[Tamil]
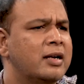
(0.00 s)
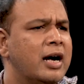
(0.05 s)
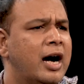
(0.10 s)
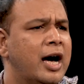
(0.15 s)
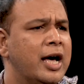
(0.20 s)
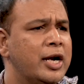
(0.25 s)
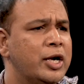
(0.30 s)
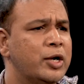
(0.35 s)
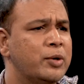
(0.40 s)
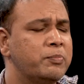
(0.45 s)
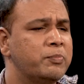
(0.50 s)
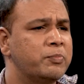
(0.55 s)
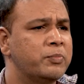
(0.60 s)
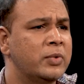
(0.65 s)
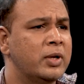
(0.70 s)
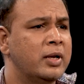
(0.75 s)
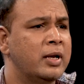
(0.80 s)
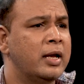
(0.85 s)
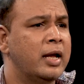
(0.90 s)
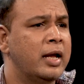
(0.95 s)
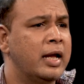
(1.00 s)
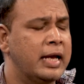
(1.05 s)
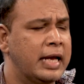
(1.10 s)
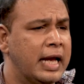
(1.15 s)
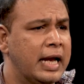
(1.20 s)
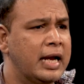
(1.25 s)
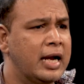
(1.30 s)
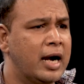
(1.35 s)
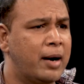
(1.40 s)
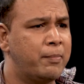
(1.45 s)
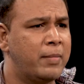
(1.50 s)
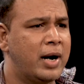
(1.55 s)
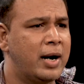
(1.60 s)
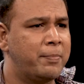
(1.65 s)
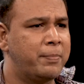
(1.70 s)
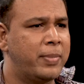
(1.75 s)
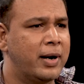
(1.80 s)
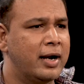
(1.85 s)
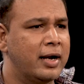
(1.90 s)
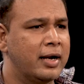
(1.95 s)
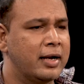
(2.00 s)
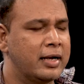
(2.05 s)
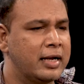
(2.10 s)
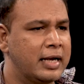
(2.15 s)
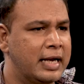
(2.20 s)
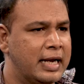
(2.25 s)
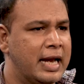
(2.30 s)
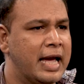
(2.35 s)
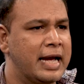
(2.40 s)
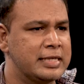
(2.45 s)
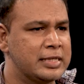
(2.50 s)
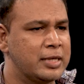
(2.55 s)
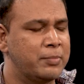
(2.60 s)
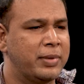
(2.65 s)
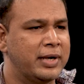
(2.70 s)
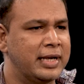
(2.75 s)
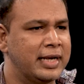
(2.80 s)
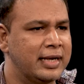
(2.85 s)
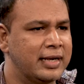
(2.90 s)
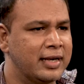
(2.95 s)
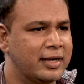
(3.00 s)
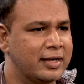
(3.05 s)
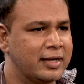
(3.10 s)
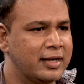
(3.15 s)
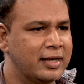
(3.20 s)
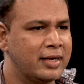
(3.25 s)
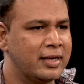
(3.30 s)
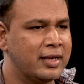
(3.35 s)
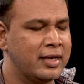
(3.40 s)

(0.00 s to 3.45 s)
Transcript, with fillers: காரணம் எங்கள் அம்மா அப்பா என்னை அக்செப்ட் பண்ணிக்கிட்டாங்க